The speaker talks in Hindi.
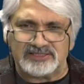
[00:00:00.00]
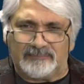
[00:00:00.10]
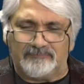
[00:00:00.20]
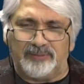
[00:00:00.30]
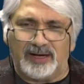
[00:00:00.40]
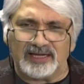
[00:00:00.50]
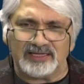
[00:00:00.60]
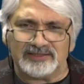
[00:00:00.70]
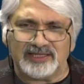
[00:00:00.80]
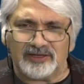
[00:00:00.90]
जब
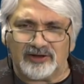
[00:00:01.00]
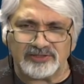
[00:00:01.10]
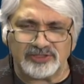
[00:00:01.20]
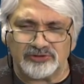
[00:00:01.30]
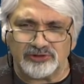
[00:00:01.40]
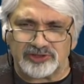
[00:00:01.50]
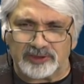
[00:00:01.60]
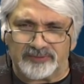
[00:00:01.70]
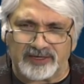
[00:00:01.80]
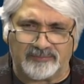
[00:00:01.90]
भारत के
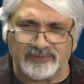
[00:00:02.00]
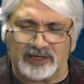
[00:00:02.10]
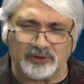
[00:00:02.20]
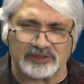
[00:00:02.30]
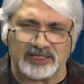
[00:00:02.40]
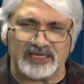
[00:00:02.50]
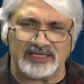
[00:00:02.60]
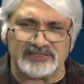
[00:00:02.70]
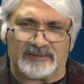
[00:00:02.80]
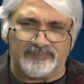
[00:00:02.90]
कॉन्स्टिट्यूशन पर हमला होता
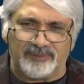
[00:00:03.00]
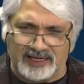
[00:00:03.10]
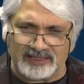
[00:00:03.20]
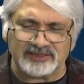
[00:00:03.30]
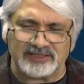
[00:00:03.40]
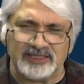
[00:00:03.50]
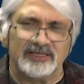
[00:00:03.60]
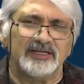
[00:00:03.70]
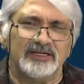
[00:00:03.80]
है जब भारत के